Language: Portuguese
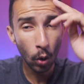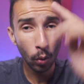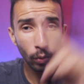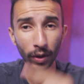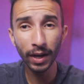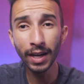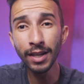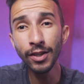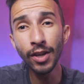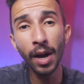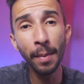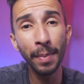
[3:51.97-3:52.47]
Um
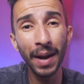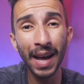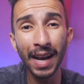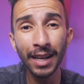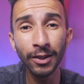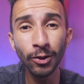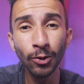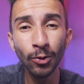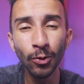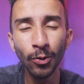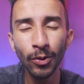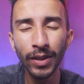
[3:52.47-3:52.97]
grande
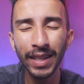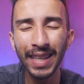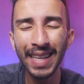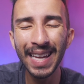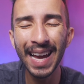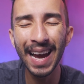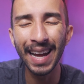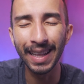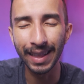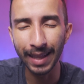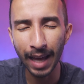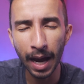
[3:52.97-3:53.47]
abraço
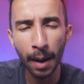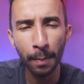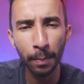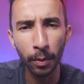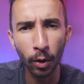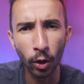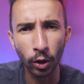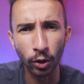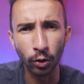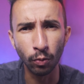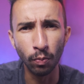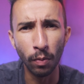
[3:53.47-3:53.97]
e até a
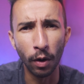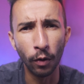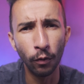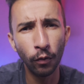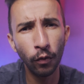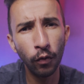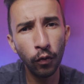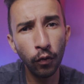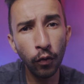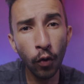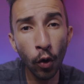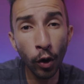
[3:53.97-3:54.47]
próxima.
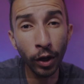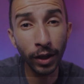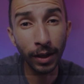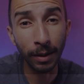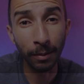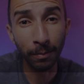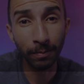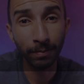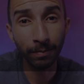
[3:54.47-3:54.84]
Fui!